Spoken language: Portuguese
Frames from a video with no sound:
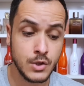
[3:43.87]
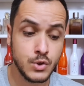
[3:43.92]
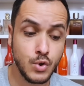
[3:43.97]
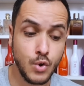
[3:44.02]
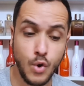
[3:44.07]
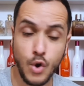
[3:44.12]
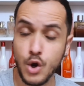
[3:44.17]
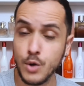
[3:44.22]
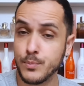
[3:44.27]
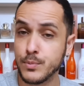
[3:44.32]
No
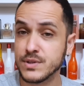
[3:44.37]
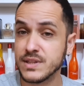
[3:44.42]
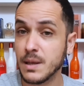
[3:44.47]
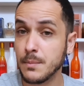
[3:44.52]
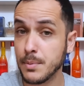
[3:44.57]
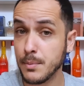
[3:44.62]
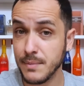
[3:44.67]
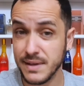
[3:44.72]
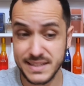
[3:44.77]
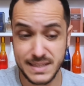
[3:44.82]
corpo tem
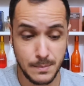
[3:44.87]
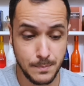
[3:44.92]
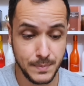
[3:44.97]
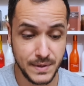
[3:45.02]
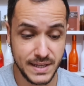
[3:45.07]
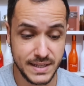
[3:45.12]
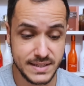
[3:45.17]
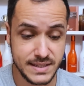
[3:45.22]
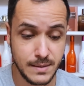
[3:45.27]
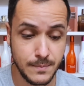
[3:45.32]
pimenta
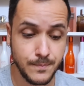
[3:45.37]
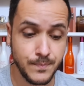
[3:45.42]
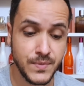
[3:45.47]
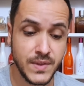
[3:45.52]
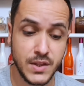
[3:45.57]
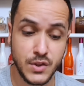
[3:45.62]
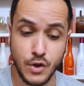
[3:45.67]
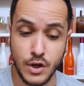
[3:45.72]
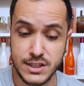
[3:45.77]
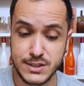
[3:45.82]
preta,
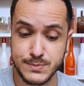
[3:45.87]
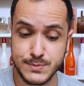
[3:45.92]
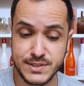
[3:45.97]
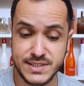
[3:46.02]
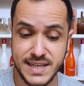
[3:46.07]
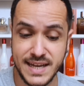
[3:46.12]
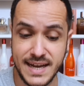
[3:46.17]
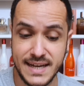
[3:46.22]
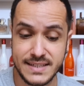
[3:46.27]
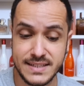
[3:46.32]
noz
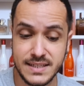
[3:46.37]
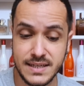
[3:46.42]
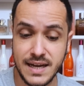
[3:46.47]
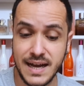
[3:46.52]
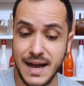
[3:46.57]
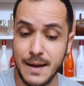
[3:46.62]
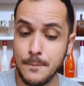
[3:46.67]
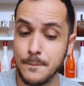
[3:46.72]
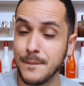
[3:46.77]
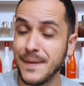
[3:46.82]
moscada,
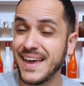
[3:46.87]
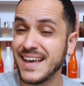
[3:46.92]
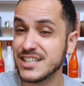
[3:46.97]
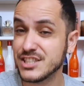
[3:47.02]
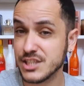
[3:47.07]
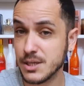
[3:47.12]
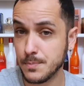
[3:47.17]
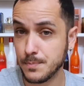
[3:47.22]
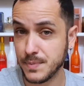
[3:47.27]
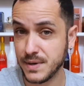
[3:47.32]

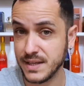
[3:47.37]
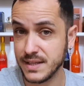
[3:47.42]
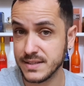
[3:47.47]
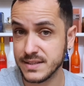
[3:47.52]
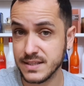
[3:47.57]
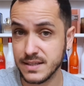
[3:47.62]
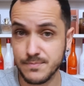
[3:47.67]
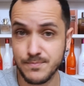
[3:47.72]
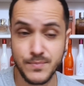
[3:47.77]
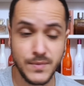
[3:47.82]
ameixa
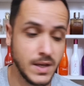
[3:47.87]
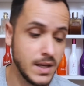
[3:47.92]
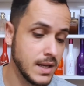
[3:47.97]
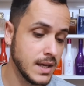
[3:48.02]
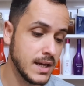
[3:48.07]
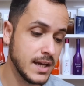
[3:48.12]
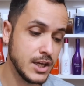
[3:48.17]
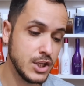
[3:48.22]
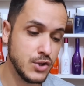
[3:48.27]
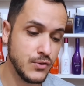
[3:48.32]
preta
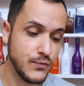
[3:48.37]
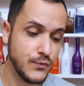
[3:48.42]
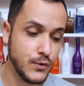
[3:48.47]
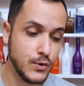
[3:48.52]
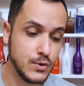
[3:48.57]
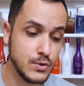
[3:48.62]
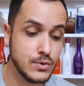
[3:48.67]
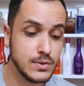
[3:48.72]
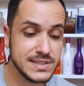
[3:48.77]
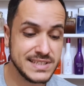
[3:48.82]
e no
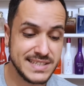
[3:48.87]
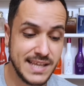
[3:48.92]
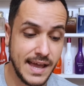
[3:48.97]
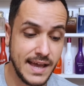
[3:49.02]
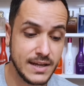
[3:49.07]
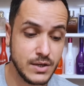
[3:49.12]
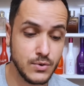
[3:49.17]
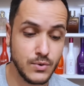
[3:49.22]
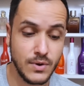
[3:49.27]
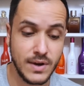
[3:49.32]
fundo
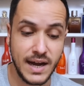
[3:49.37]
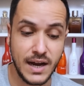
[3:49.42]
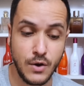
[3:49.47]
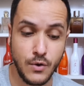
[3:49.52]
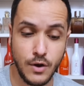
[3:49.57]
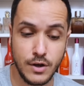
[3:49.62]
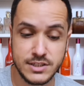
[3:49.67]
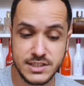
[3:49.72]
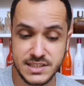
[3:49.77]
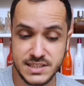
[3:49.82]
cedro,
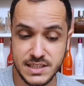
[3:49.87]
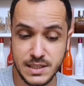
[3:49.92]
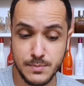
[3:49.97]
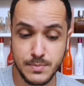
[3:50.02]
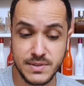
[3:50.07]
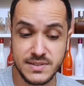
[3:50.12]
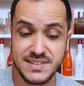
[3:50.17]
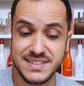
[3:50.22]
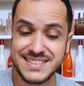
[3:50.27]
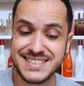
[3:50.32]
acorde
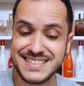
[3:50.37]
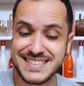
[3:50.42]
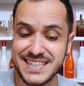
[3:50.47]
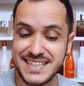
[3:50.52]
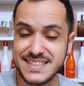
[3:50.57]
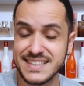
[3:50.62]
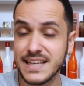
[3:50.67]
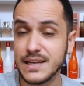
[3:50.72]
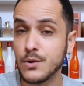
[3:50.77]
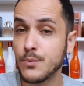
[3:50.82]
âmbar,
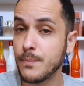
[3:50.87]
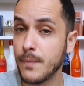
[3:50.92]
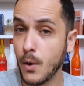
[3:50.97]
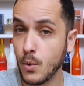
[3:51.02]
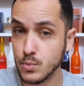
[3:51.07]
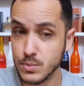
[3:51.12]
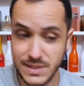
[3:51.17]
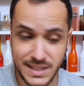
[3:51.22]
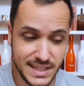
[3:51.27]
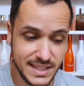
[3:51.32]
sândalo,
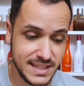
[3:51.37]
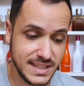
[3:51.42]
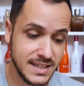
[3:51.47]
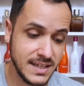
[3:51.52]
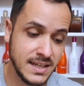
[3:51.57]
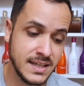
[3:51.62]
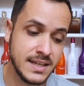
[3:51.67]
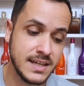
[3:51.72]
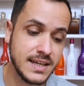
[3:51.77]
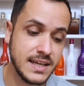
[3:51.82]

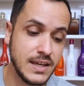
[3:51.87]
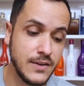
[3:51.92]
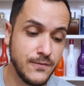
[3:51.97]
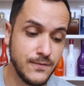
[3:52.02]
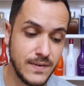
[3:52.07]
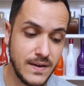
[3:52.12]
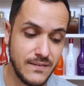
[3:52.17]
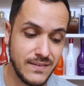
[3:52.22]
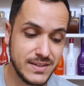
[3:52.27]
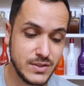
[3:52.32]
baunilha e
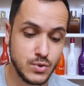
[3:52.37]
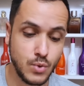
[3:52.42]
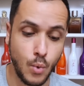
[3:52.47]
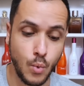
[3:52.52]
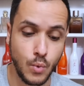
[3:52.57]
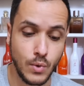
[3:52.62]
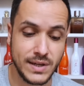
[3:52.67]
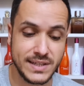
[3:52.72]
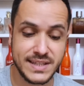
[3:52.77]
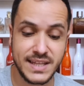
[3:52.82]
fava
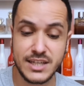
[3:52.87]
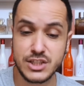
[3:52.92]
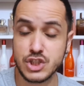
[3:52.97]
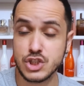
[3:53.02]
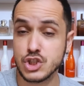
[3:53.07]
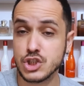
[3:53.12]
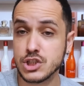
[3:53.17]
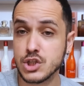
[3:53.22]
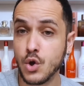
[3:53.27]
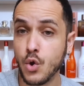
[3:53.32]
tonka, tá
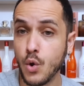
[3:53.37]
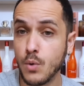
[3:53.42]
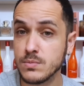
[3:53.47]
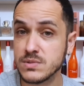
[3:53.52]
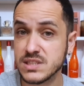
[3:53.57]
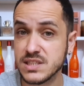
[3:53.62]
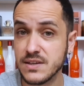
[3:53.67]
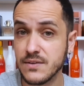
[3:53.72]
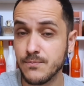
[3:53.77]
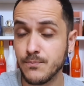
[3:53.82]
gente? Então como
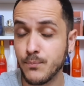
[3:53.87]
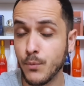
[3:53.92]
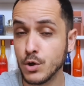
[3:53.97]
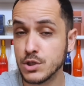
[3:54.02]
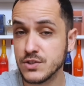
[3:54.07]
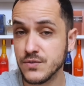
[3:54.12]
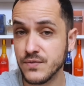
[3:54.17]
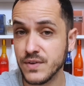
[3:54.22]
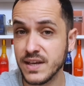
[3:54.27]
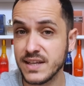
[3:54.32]
você
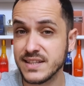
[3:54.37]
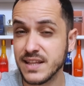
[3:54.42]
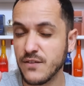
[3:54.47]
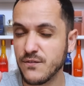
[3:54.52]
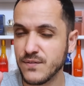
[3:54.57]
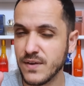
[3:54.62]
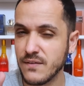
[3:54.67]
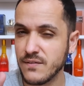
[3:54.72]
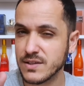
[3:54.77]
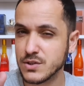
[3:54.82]
pode ver, tem
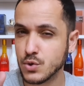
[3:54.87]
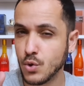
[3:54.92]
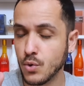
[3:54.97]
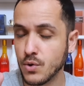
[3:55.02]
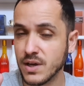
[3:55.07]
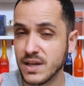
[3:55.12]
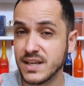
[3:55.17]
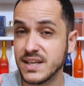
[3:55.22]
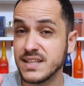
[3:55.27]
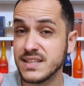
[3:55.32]
fava
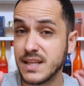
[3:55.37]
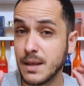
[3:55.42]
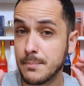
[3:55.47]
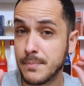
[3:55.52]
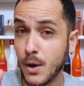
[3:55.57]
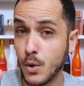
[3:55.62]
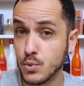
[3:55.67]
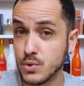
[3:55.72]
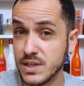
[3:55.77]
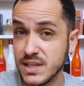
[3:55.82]
tonka aqui, tem
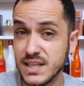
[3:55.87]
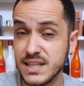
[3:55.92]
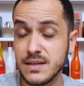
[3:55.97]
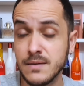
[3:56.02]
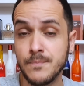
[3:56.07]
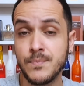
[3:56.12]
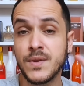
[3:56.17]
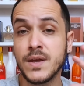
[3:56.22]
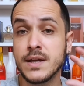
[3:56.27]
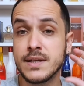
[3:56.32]

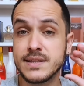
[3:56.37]
baunilha,